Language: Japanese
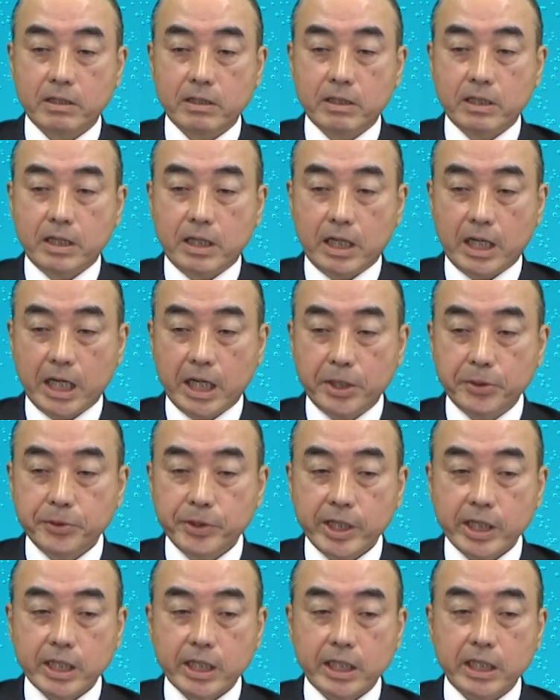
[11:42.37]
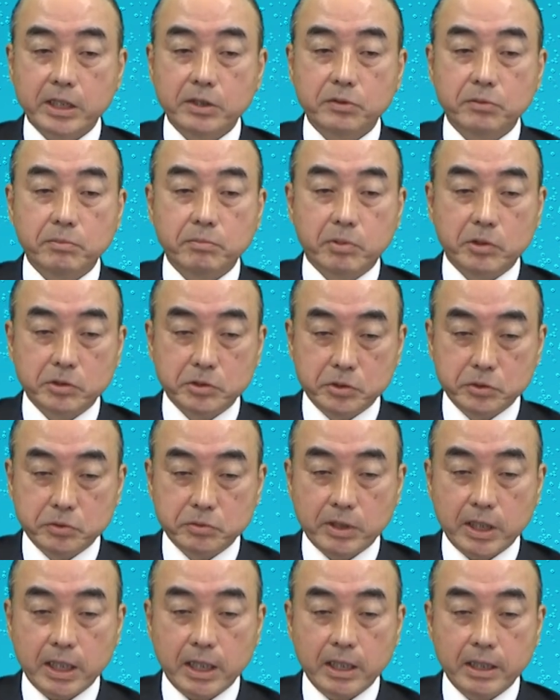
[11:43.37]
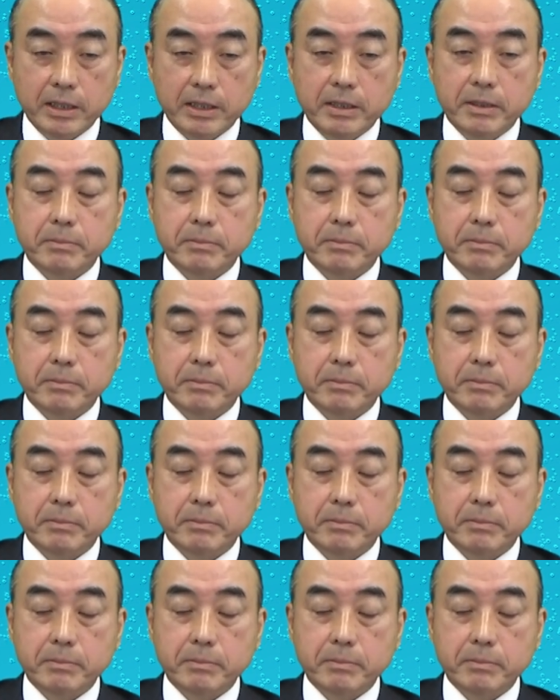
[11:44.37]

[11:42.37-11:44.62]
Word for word: 母親からの母乳は